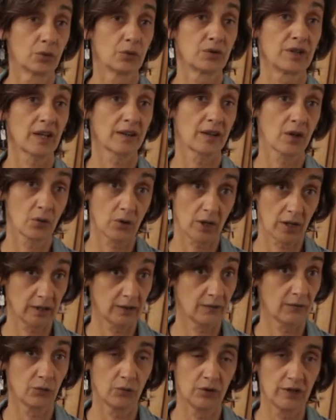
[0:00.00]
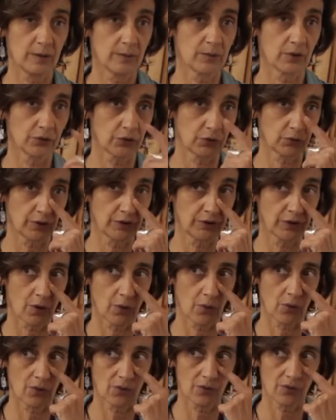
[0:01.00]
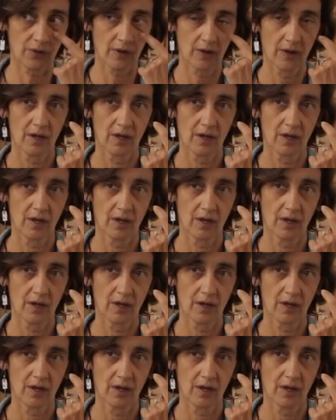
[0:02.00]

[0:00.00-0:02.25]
certains collectifs uniquement de soignants ont,